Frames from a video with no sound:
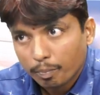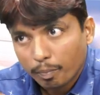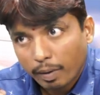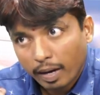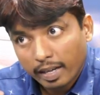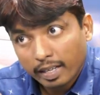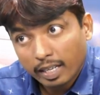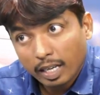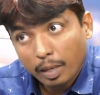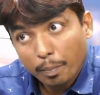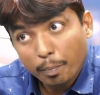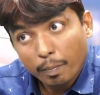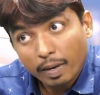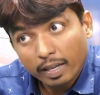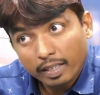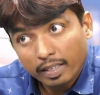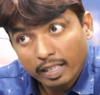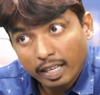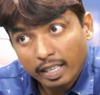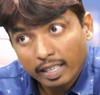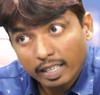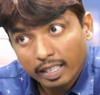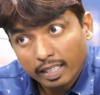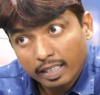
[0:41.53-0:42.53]
భార్య
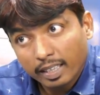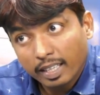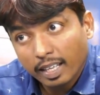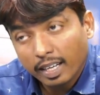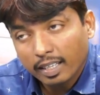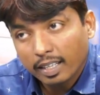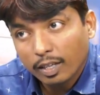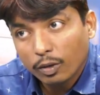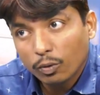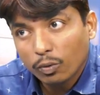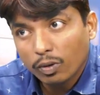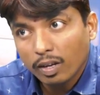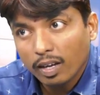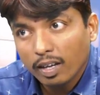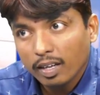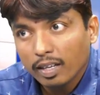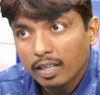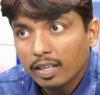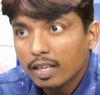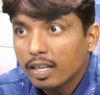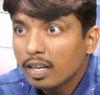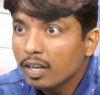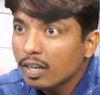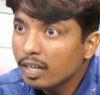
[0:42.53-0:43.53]
భర్తలకి ఇద్దరికి కూడా
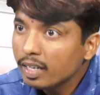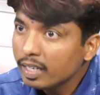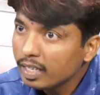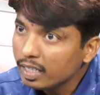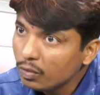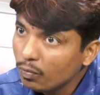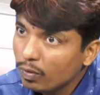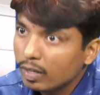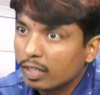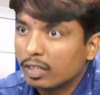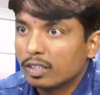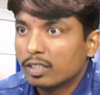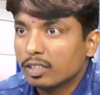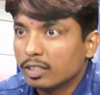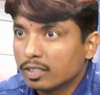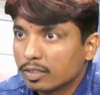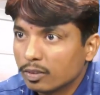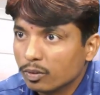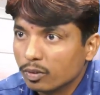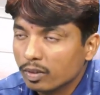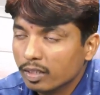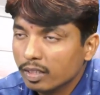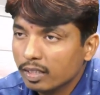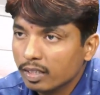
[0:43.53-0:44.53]
ఇది
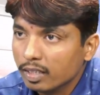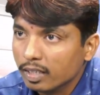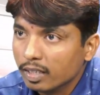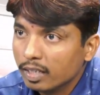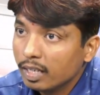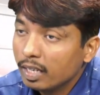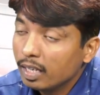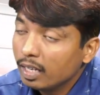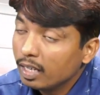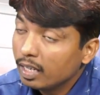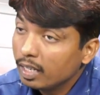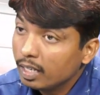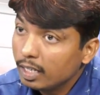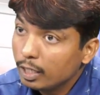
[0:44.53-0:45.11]
వర్తిస్తుంది hmm.